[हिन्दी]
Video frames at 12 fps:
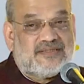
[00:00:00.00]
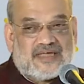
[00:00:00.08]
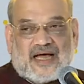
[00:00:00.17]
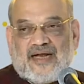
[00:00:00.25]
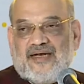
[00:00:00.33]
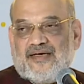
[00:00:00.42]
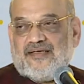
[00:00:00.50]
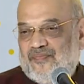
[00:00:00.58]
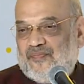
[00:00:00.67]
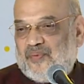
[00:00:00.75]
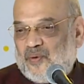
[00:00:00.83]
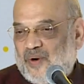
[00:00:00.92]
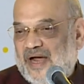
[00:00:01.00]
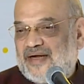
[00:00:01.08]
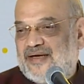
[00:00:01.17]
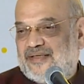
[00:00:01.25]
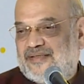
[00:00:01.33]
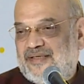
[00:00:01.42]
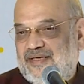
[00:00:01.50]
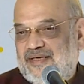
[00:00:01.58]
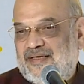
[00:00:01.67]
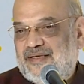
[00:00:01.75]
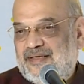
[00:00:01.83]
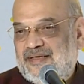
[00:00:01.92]
साल पूरा करती है
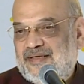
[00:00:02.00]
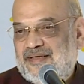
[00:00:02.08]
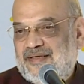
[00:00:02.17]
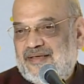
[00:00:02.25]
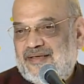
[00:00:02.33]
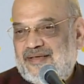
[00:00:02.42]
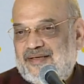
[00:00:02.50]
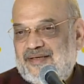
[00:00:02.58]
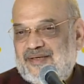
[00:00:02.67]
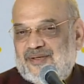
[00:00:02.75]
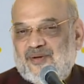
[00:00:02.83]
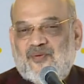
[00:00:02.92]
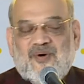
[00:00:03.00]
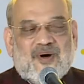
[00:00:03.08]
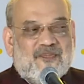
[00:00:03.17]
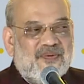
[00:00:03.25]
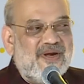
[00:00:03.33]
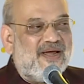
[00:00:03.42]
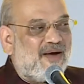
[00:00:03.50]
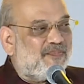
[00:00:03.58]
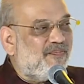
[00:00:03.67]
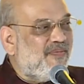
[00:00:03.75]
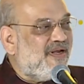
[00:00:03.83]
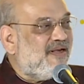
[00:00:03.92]
तो अपने
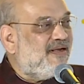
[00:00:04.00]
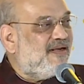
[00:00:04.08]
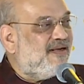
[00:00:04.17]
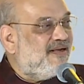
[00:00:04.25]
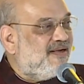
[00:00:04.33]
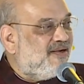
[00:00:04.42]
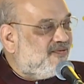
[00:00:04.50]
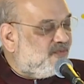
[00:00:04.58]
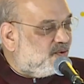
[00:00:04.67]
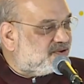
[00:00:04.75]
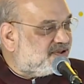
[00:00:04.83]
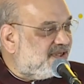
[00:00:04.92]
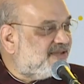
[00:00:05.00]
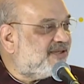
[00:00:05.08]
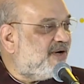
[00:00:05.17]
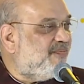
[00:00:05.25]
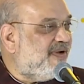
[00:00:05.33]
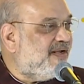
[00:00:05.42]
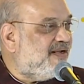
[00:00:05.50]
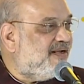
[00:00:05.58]
आप में वो क्षेत्र में